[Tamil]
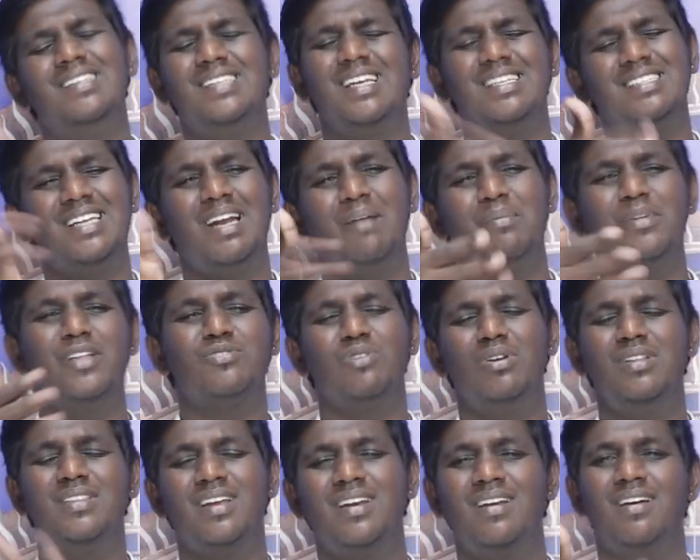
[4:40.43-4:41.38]
ஜட்ஜினா அப்படியே
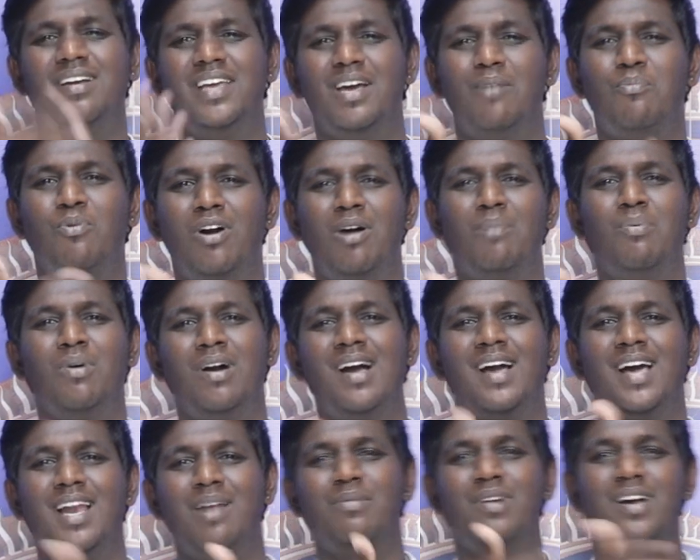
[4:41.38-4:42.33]
சொல்லி தரணும் நீங்கள் போங்க போங்க
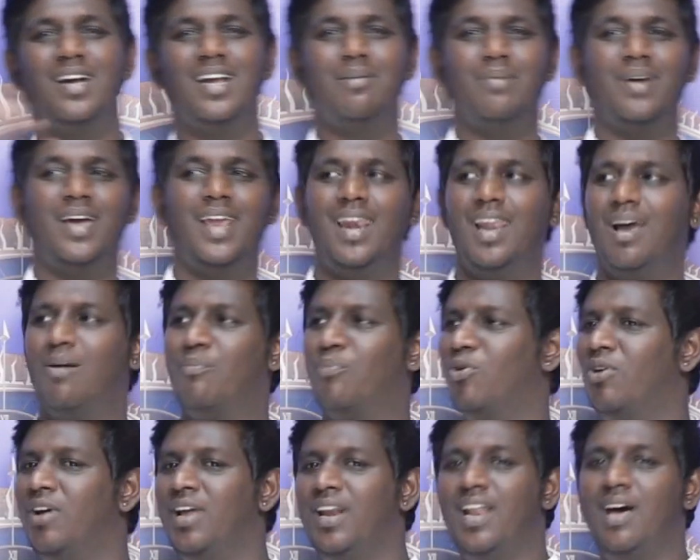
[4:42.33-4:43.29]
கிளம்புங்க கிளம்புங்க எல்லாம்
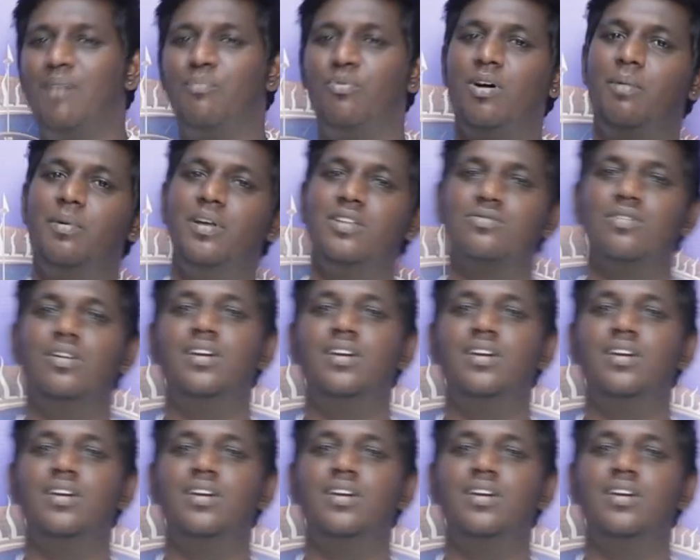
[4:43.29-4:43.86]
போ எல்லாம் போ அப்படின்னு